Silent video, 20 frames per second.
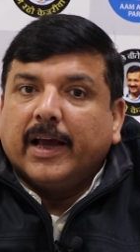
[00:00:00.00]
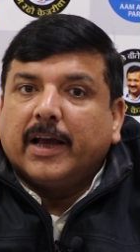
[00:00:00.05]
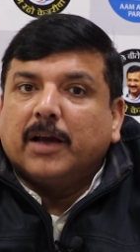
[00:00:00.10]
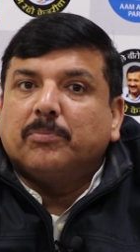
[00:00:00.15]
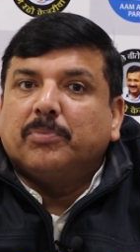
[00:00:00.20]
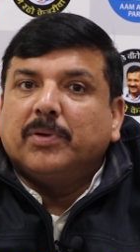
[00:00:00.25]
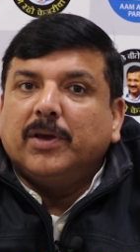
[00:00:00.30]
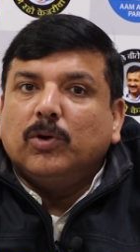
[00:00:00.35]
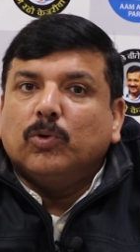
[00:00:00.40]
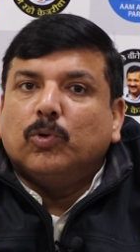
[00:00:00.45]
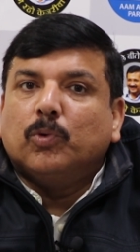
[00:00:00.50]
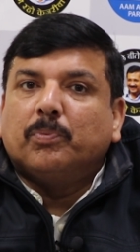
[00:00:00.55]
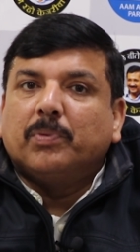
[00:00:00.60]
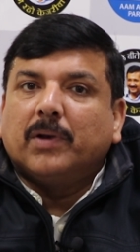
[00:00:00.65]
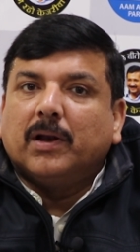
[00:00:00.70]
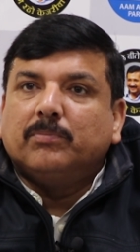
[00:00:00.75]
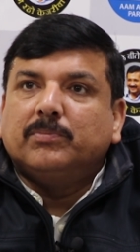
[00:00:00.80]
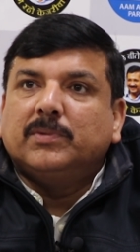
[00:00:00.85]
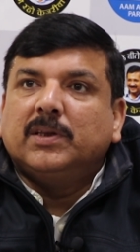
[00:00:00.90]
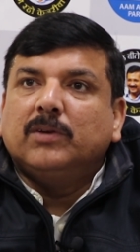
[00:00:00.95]
एक भी
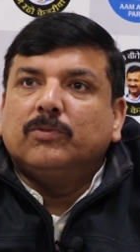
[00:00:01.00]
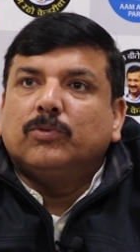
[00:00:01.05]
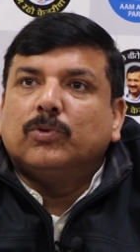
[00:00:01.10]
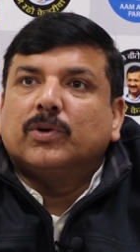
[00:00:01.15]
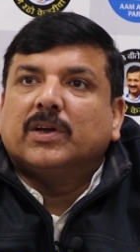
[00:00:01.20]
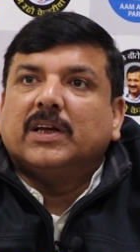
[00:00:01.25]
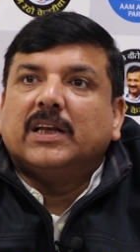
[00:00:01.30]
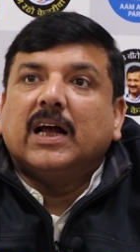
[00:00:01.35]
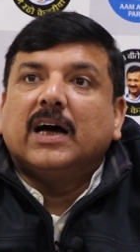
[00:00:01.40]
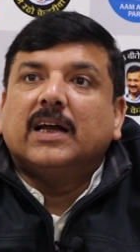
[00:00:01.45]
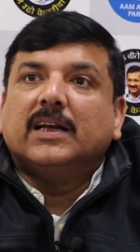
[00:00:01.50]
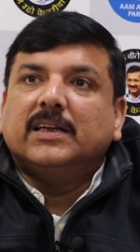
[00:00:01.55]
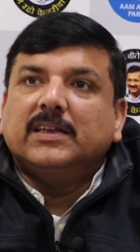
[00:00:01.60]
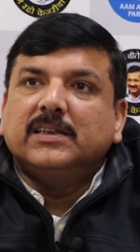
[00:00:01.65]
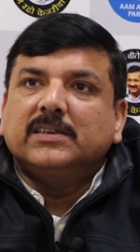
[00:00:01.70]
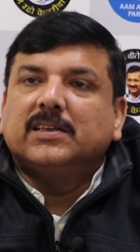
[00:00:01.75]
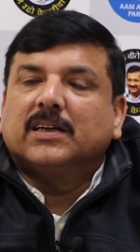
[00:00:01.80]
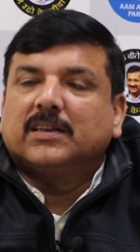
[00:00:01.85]
उपलब्धि वो गिना नहीं